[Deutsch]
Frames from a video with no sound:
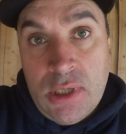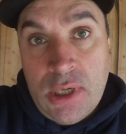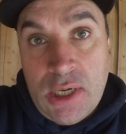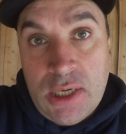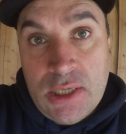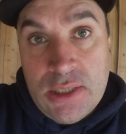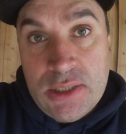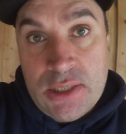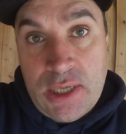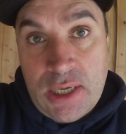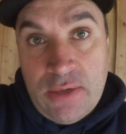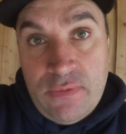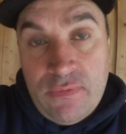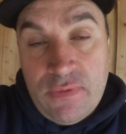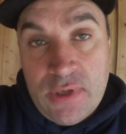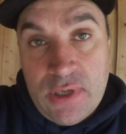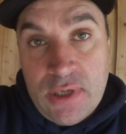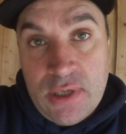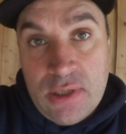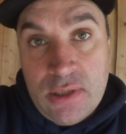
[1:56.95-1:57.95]
als es
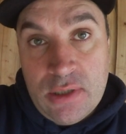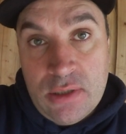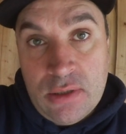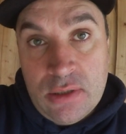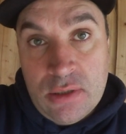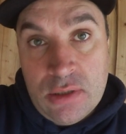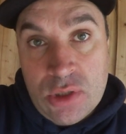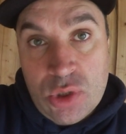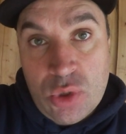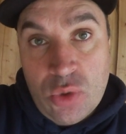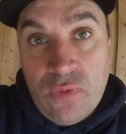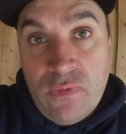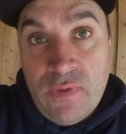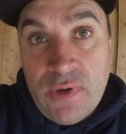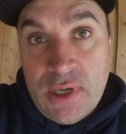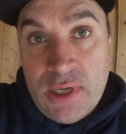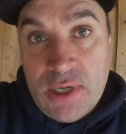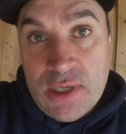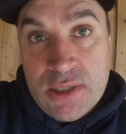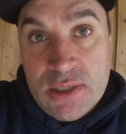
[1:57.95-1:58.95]
einfach äh, so
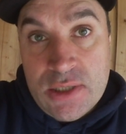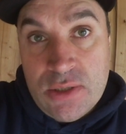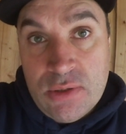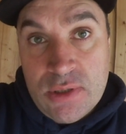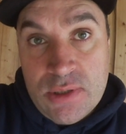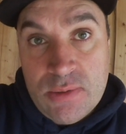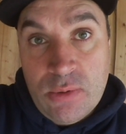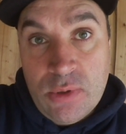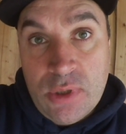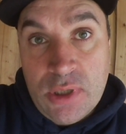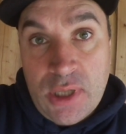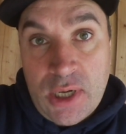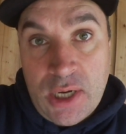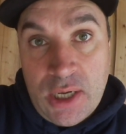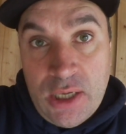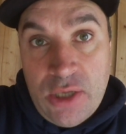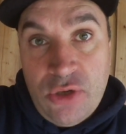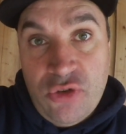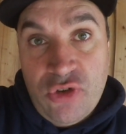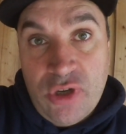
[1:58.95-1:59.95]
war, dass es nur zwei oder
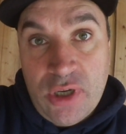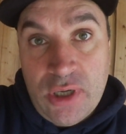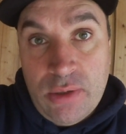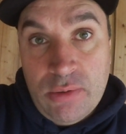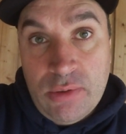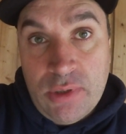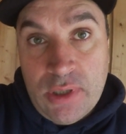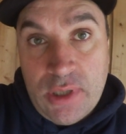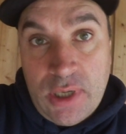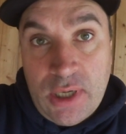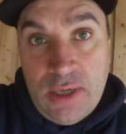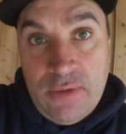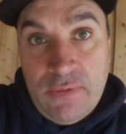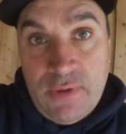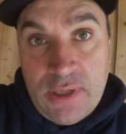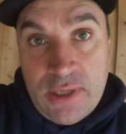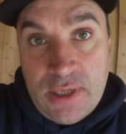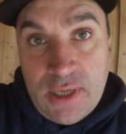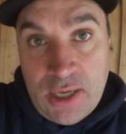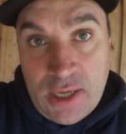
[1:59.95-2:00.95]
drei Entscheidungen
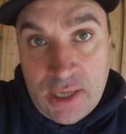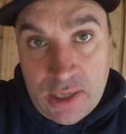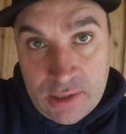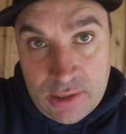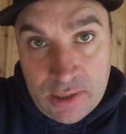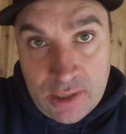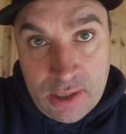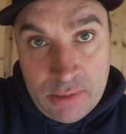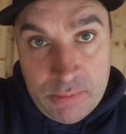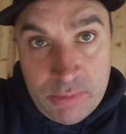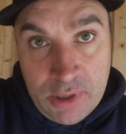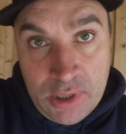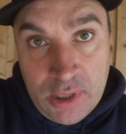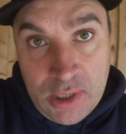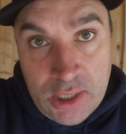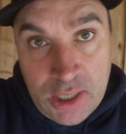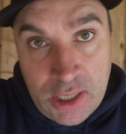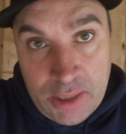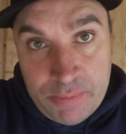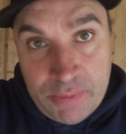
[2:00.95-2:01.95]
relevanter Art gab,
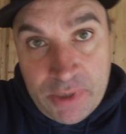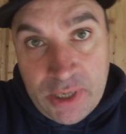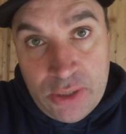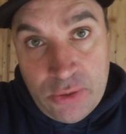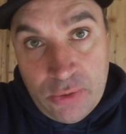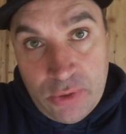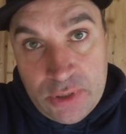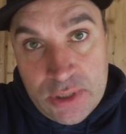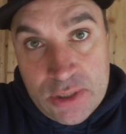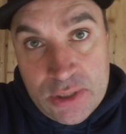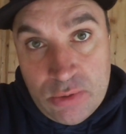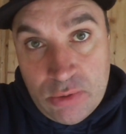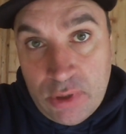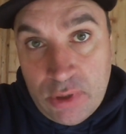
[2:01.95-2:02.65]
hat man halt heute den